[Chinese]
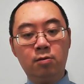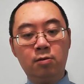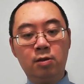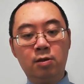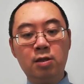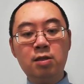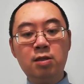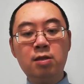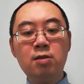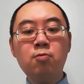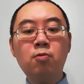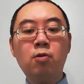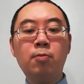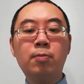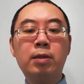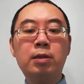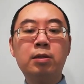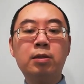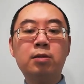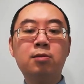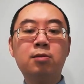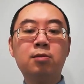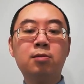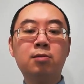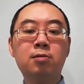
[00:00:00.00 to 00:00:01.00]
其实我
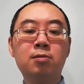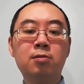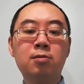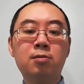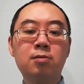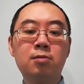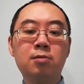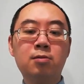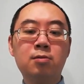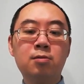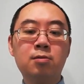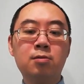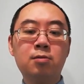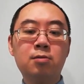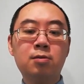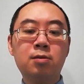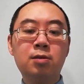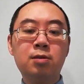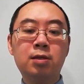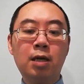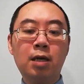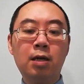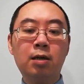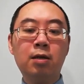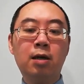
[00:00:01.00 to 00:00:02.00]
们
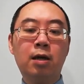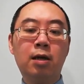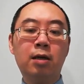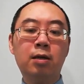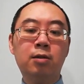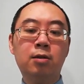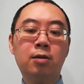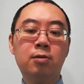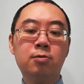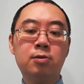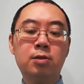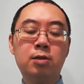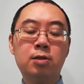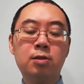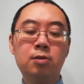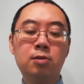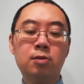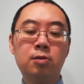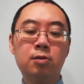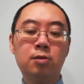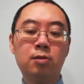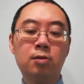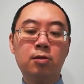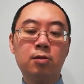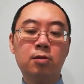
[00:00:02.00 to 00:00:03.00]
向来都
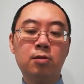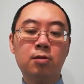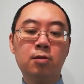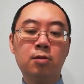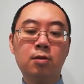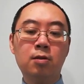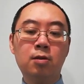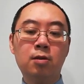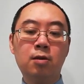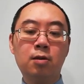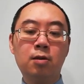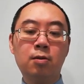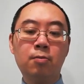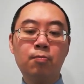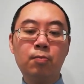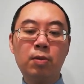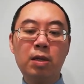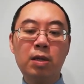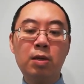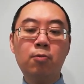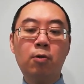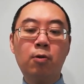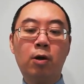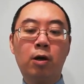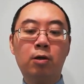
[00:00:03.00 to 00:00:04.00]
是
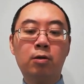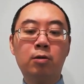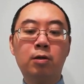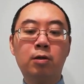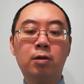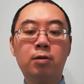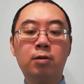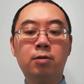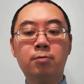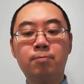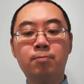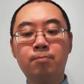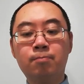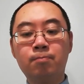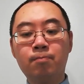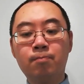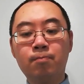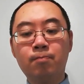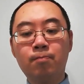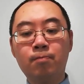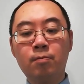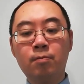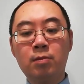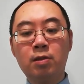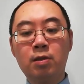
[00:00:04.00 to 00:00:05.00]
迷惘的，
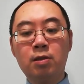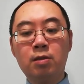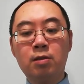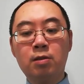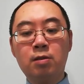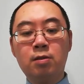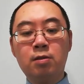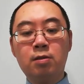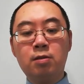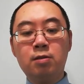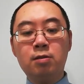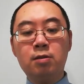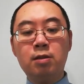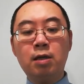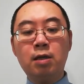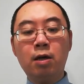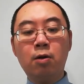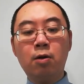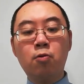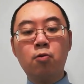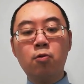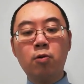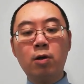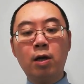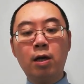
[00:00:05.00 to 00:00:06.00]
在
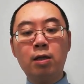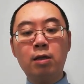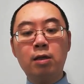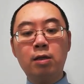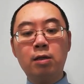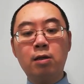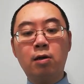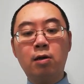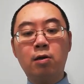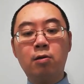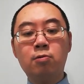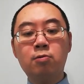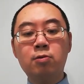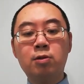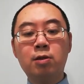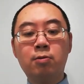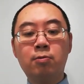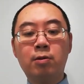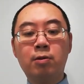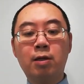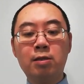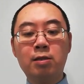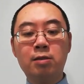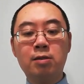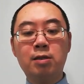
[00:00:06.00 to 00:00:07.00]
苦难里头就
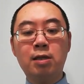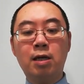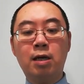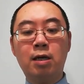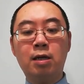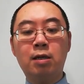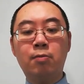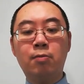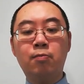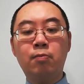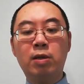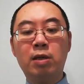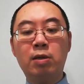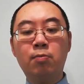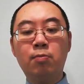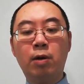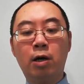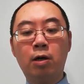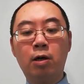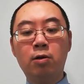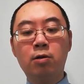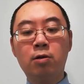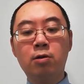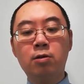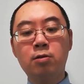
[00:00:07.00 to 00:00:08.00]
更加的迷
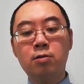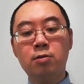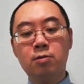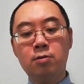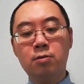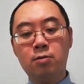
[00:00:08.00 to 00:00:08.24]
茫了。